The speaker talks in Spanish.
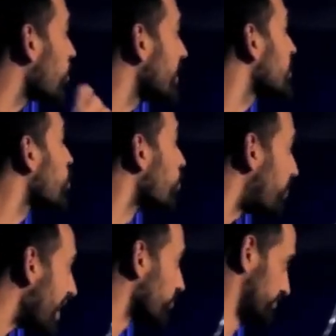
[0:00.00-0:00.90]
te encuentre
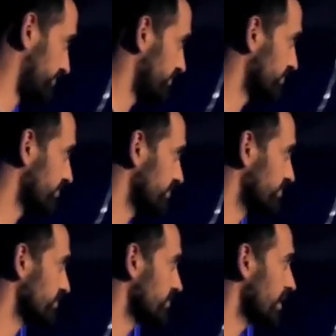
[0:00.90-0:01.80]
ocupado
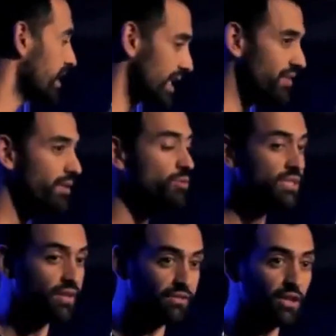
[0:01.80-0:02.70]
que debemos
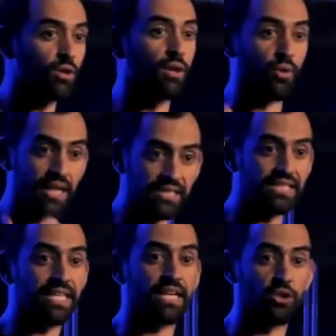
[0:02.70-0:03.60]
de vivir con la
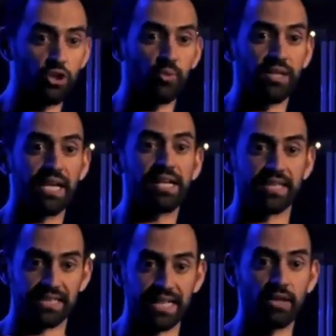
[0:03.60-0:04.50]
urgencia de que Dios podría
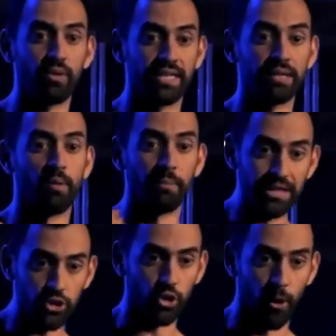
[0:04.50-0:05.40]
regresar en cualquier
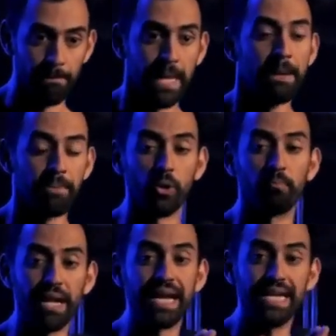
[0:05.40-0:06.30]
momento,
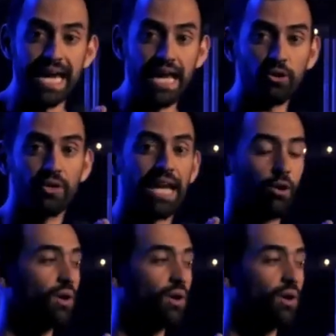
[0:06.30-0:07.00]
pero planear con la